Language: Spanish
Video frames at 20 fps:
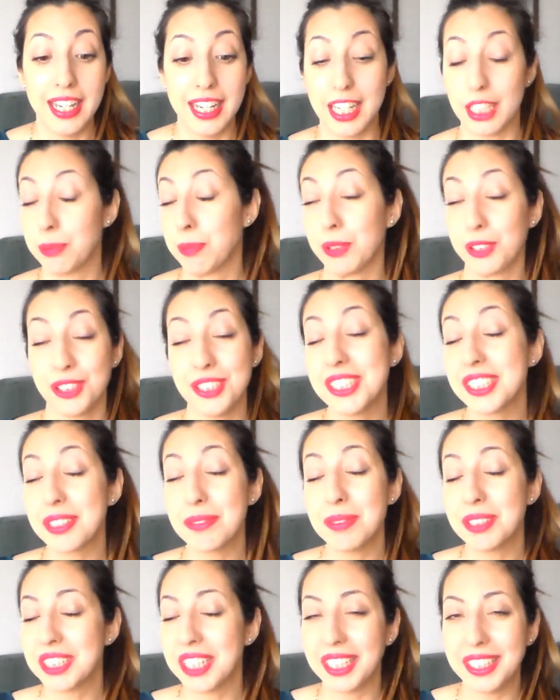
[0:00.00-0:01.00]
Las personas
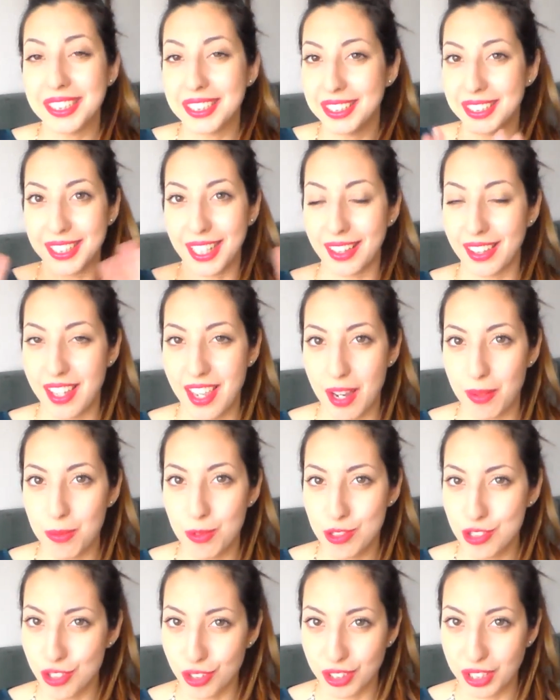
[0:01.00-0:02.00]
que me seguís desde hace ya
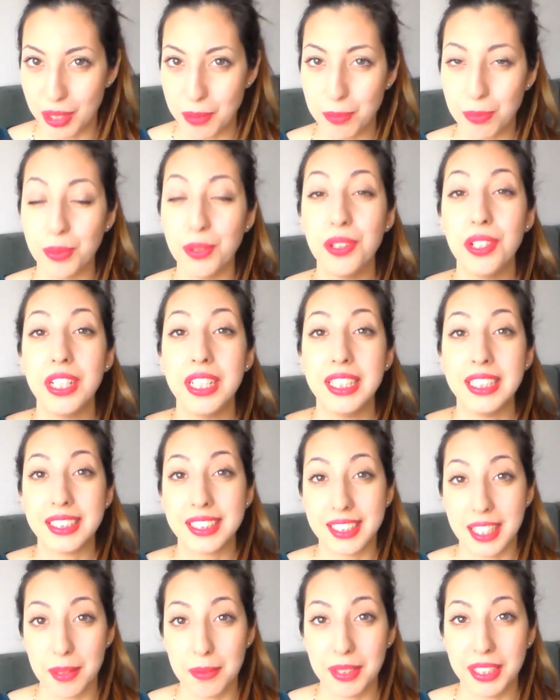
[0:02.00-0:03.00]
mucho tiempo
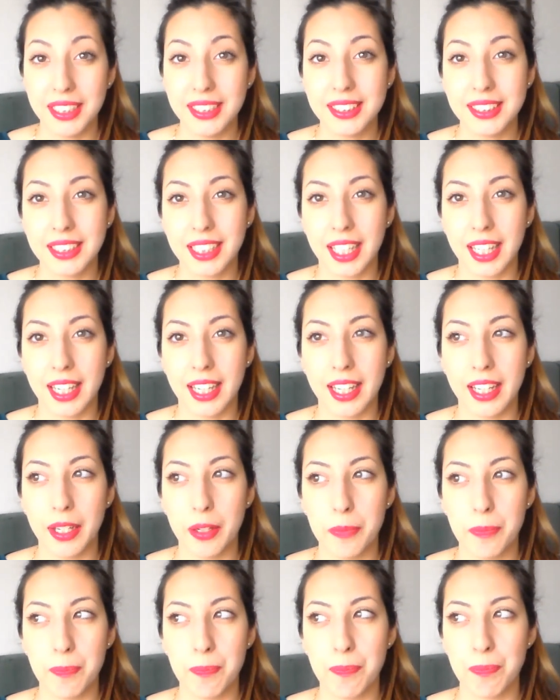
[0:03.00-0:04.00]
sabéis mm,
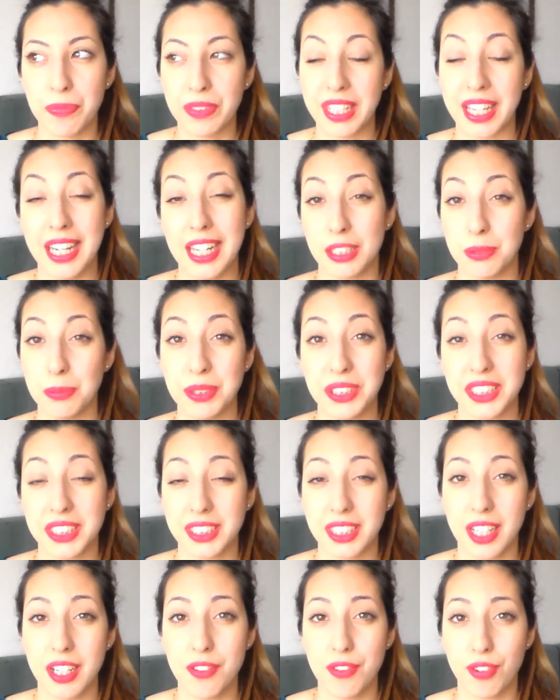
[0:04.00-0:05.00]
que, las
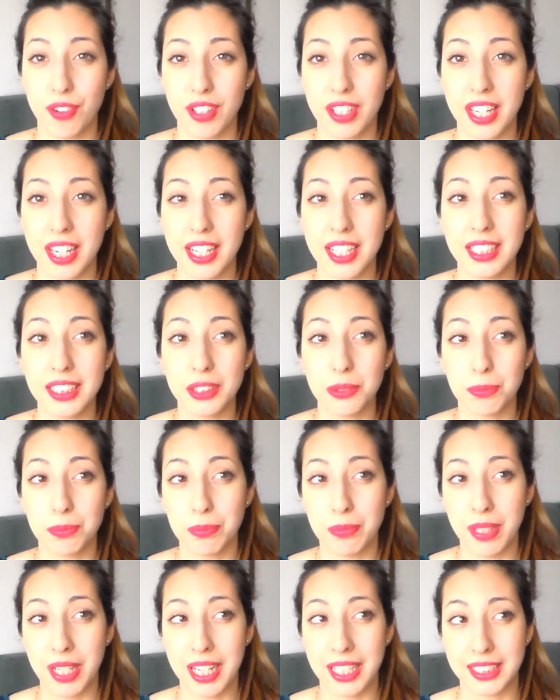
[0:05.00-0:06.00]
mechas californianas
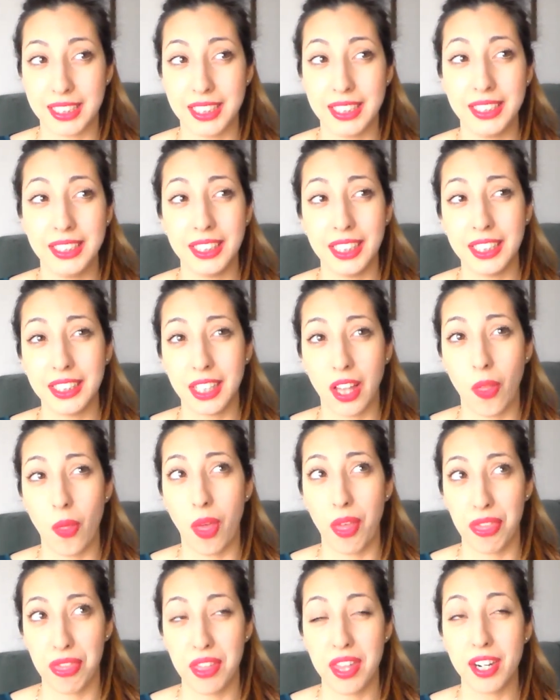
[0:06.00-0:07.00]
me las he intentado
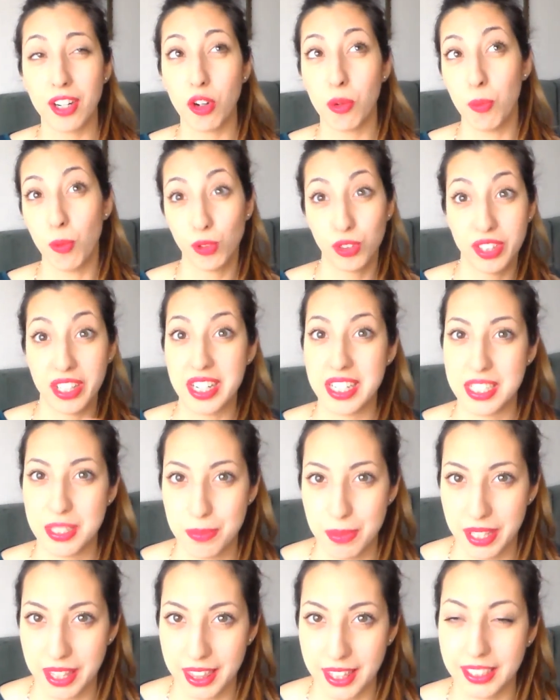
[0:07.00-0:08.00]
hacer como tres
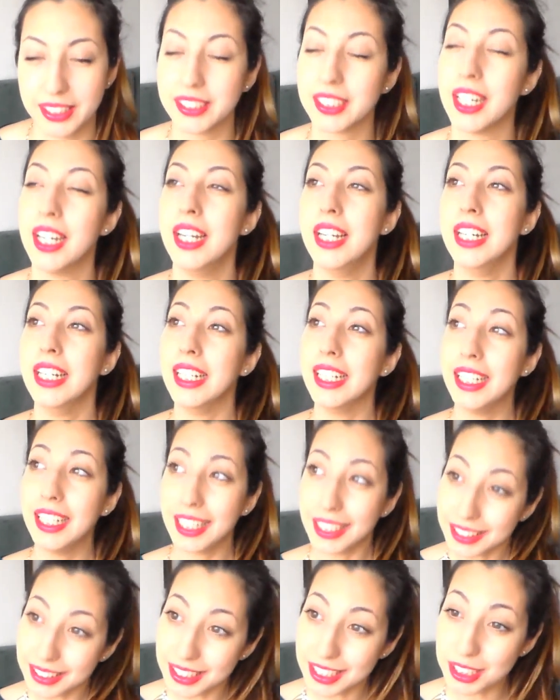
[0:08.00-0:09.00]
veces y
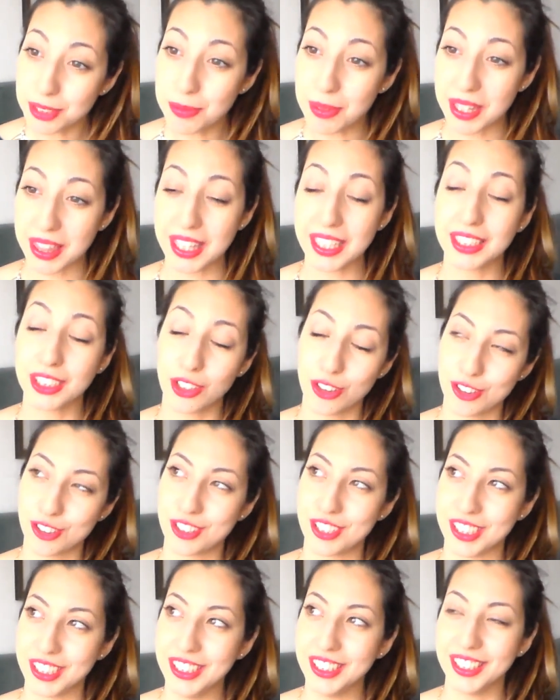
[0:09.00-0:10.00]
las tres veces o los
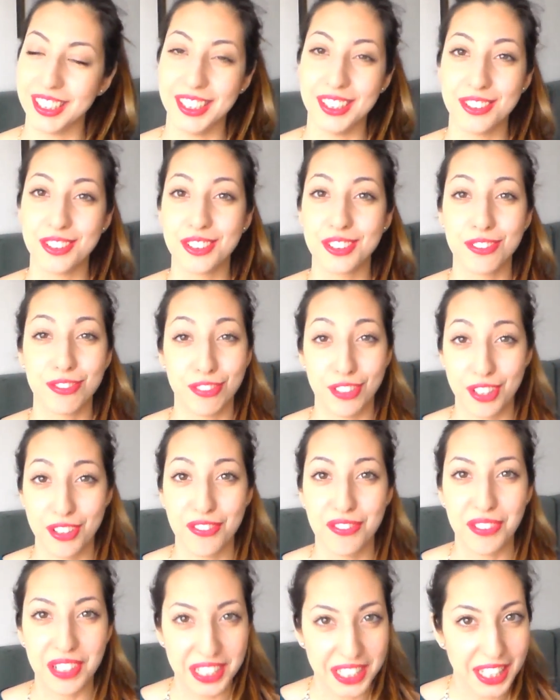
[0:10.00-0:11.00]
tres intentos
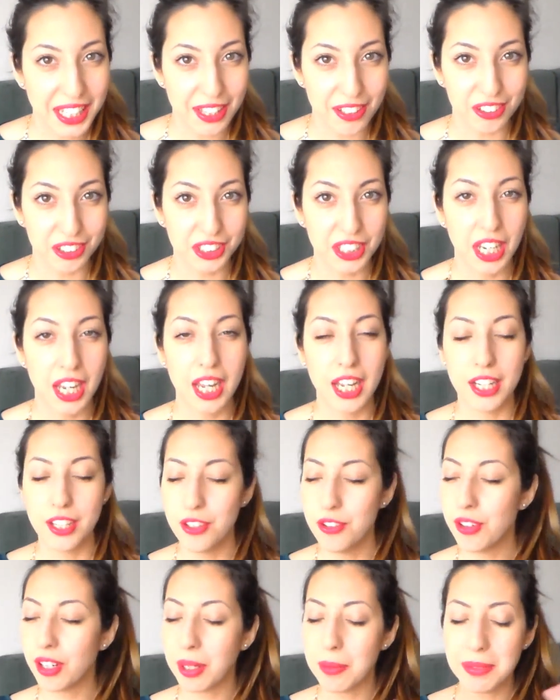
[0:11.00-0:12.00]
fueron fallidos.
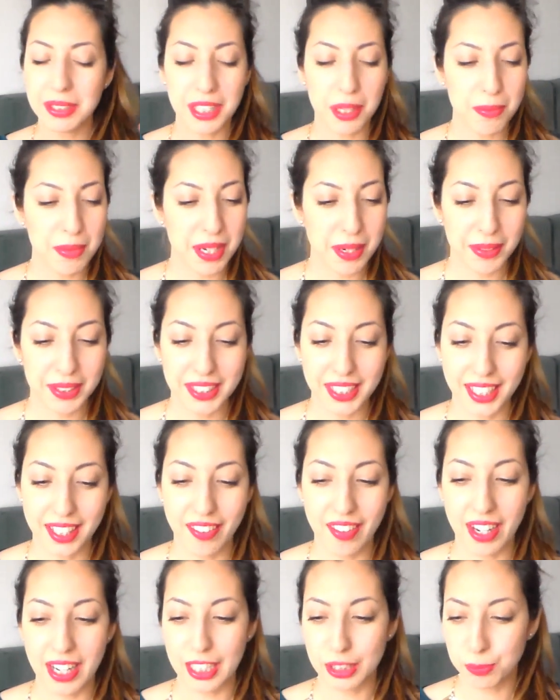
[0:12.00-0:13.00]
Nunca me terminaban de
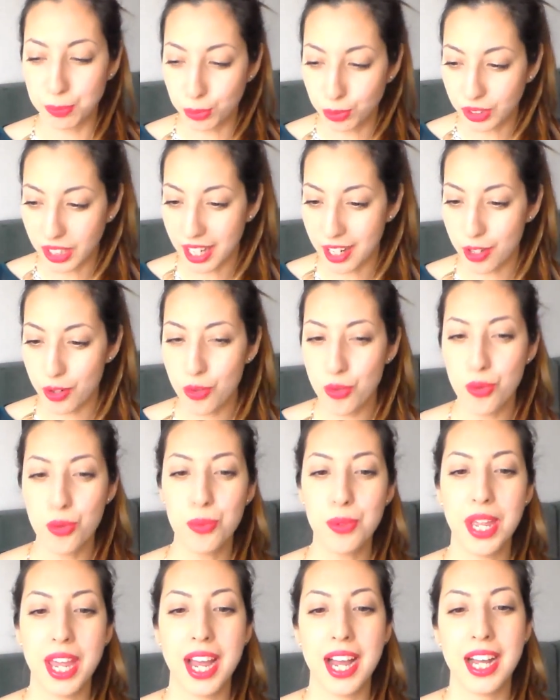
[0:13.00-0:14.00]
quedar las puntas
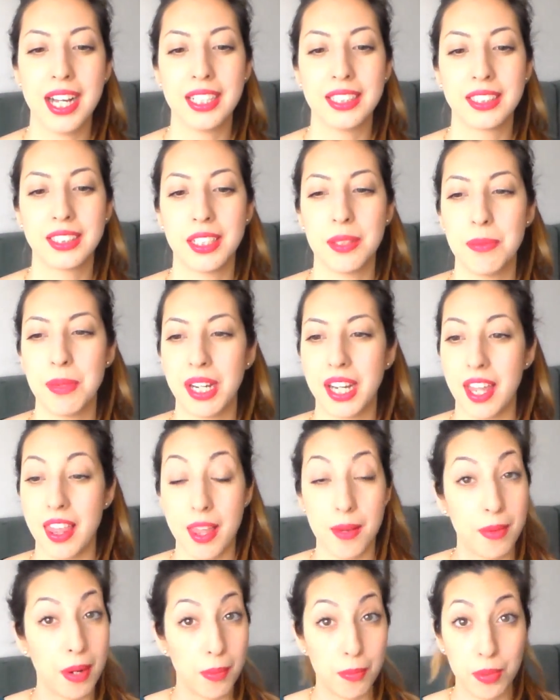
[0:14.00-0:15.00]
rubias, se me
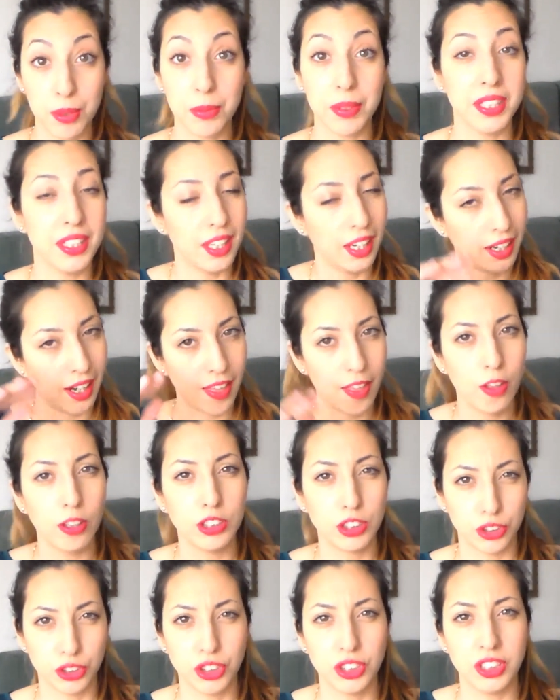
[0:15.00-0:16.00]
quedaba muy bien degradado,
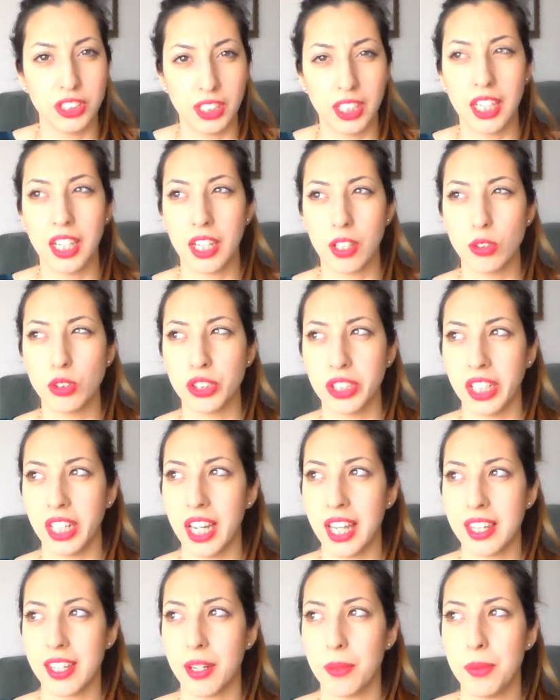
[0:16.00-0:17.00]
eso sí sí que
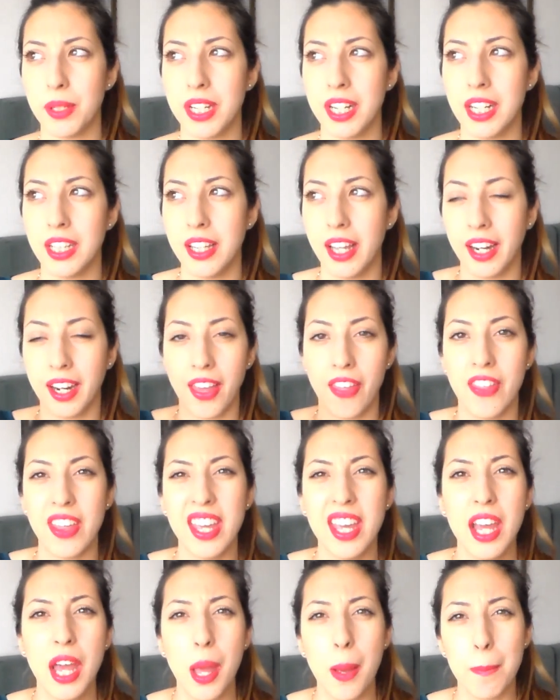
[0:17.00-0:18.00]
conseguía hacer bien el
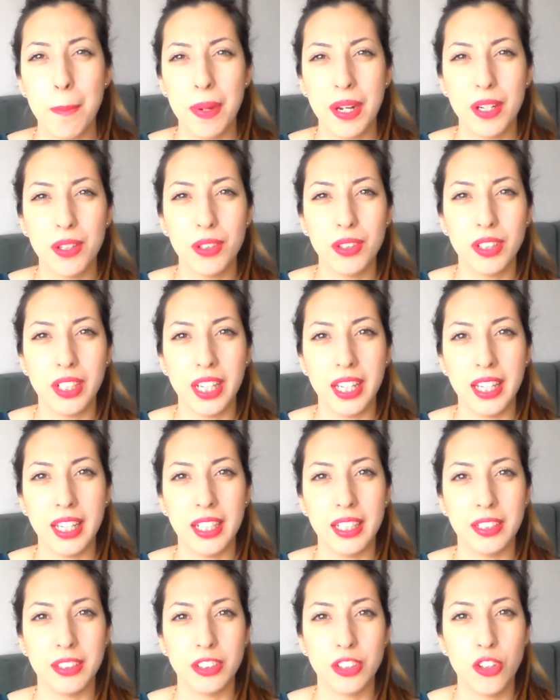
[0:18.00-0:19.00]
degradé, pero
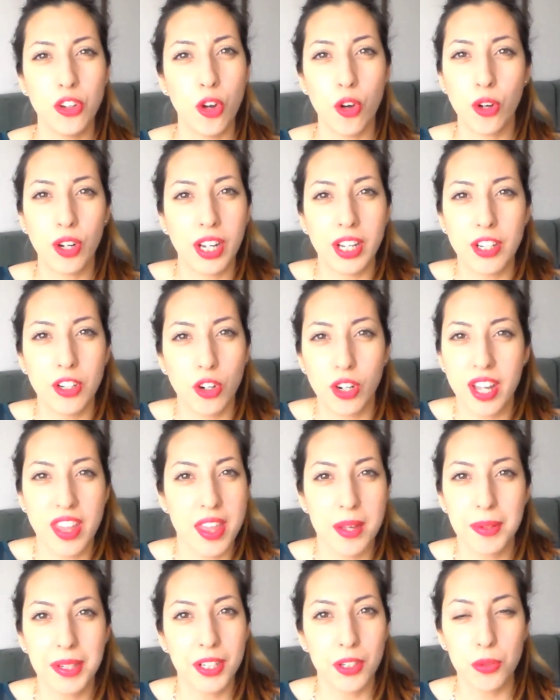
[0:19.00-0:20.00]
eh, no, no,
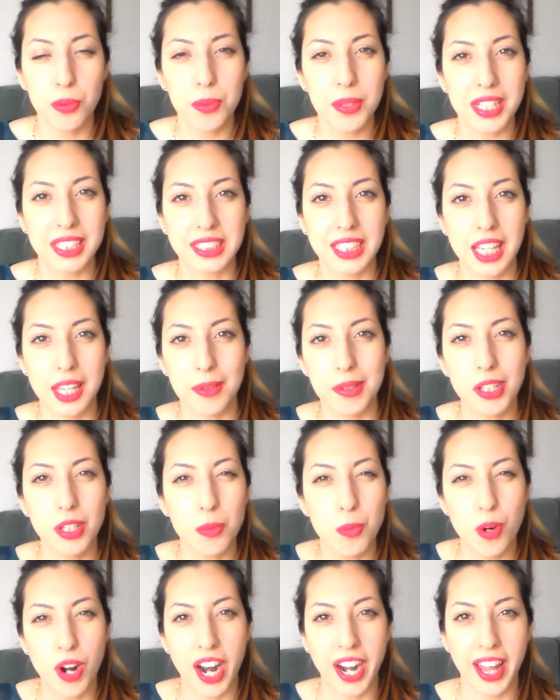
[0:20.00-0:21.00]
quedaban rubias, quedaban
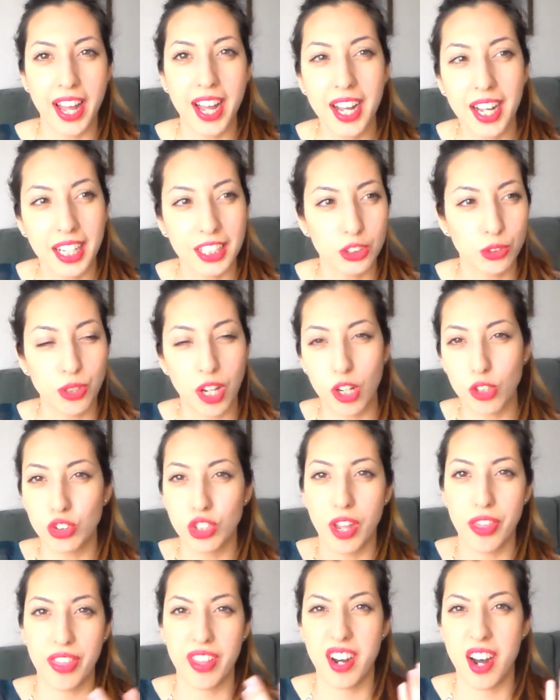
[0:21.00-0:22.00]
como naranjas, una
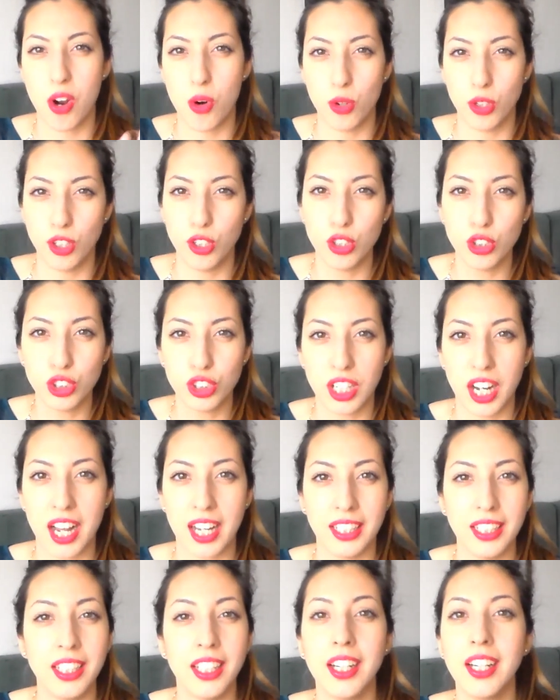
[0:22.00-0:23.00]
cosa
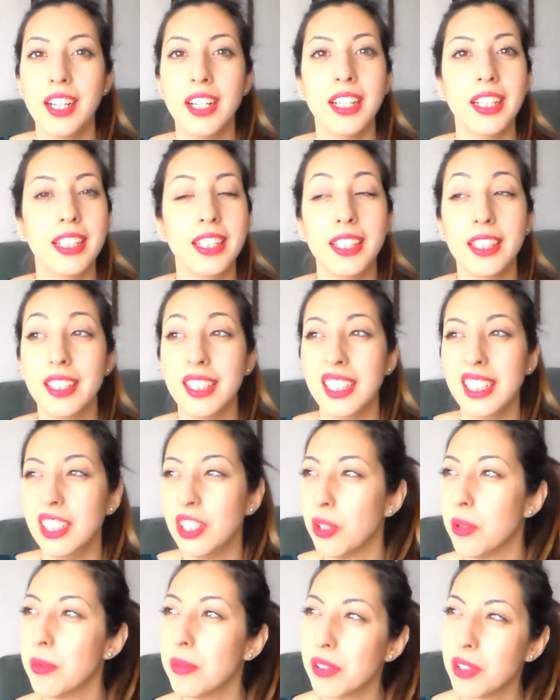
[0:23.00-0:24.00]
zanahoriosa y, y,
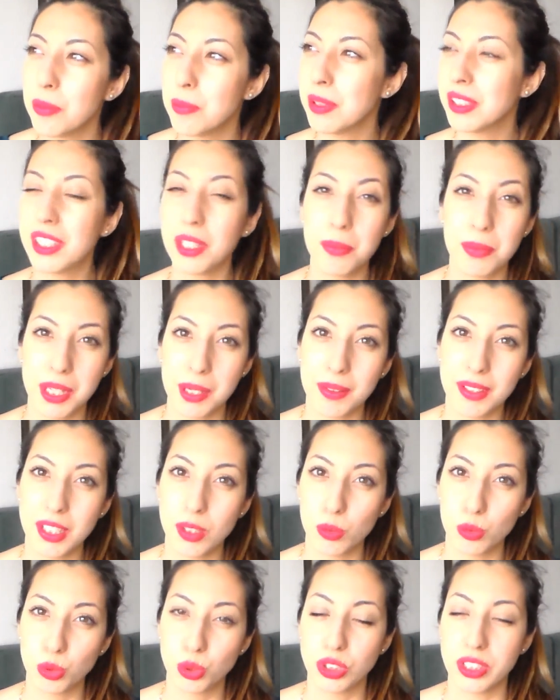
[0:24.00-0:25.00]
no, no, me terminaban
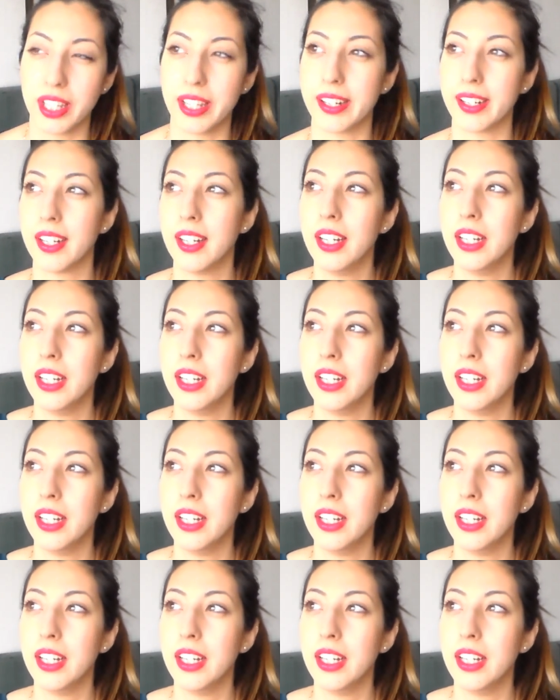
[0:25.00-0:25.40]
de gustar.